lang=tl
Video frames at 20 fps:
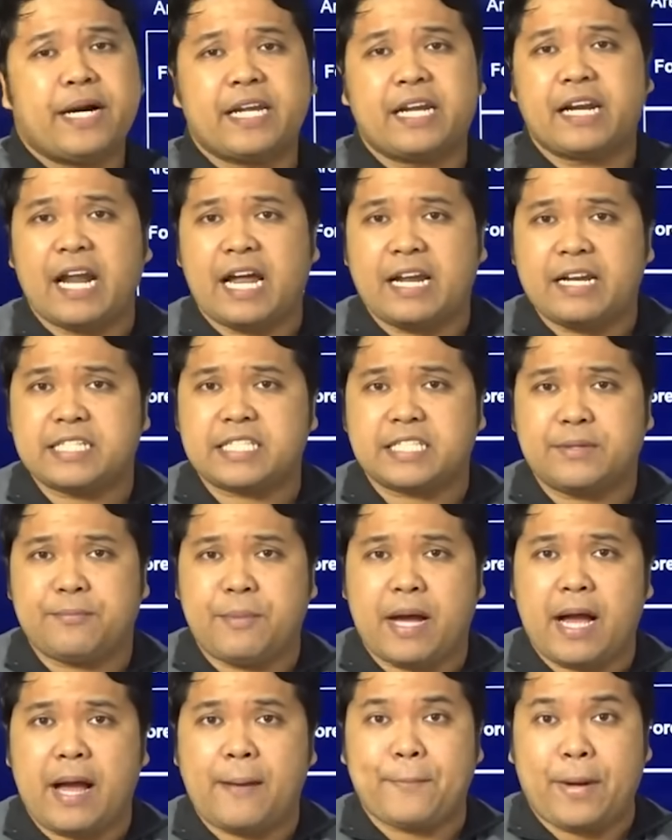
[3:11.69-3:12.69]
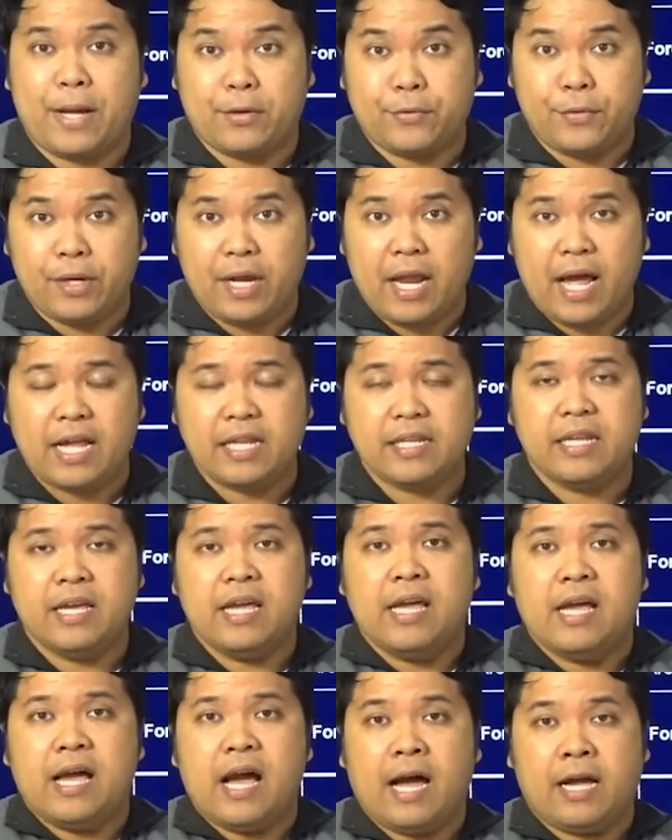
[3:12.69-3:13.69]
ay makararanas ng mga pag-ulan
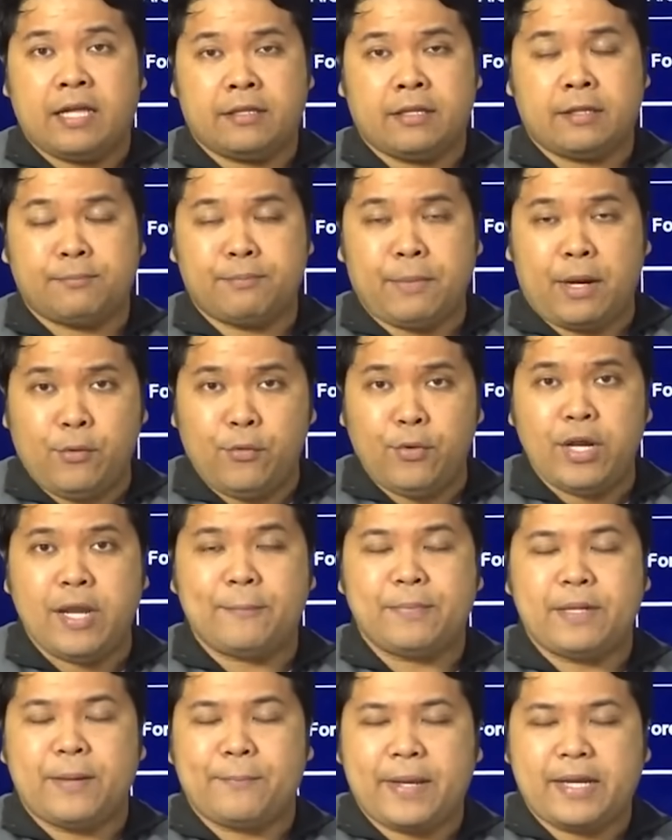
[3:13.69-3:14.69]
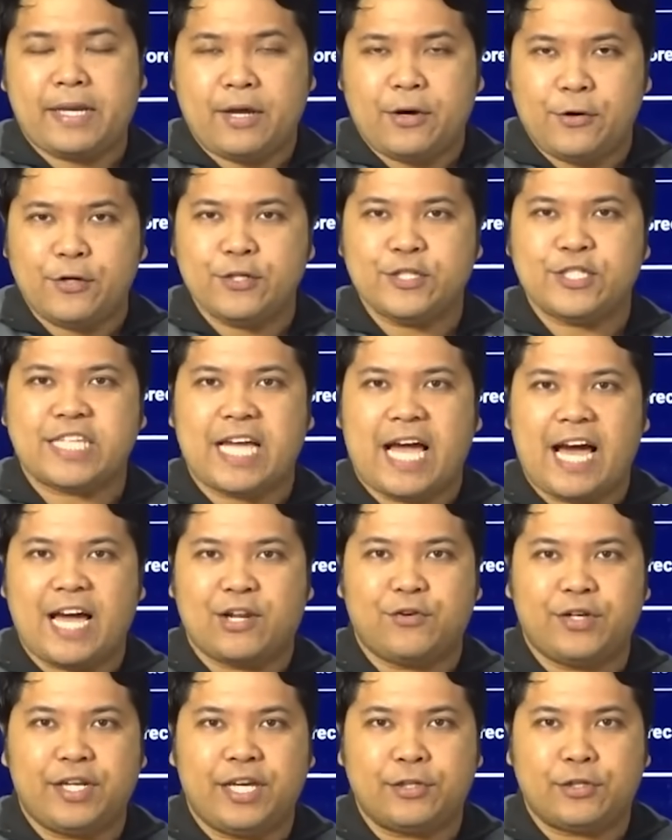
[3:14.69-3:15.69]
at, at maulap na panahon sa
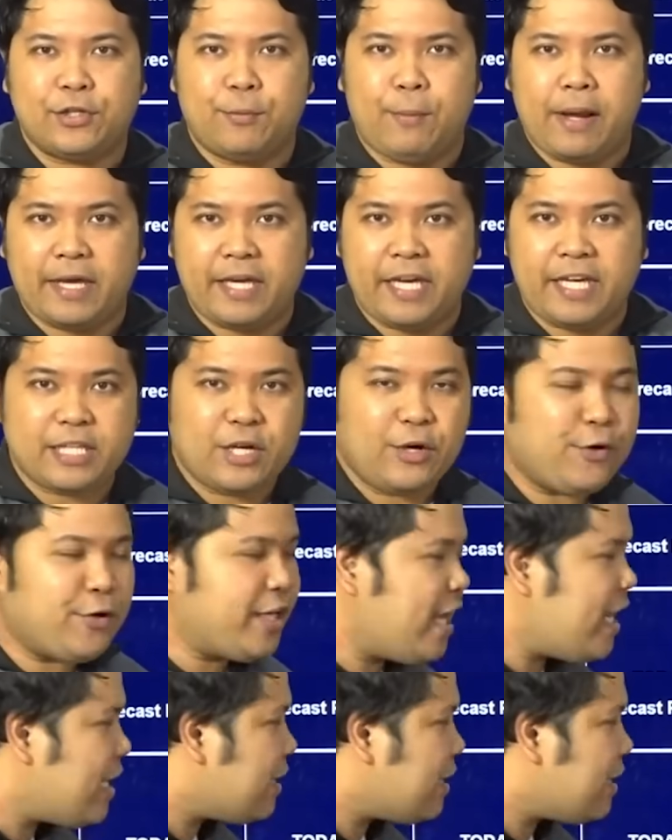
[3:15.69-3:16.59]
araw na ito. Makikita ho